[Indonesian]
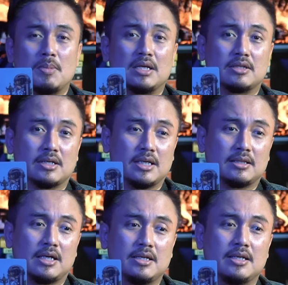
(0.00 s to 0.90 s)
memang
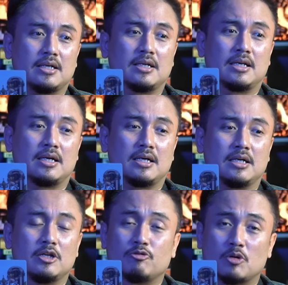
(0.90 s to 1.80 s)
ternyata ini adalah
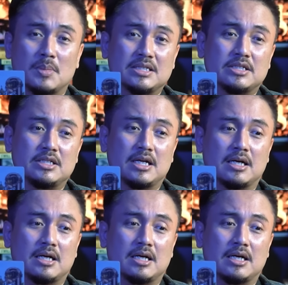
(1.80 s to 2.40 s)
informasi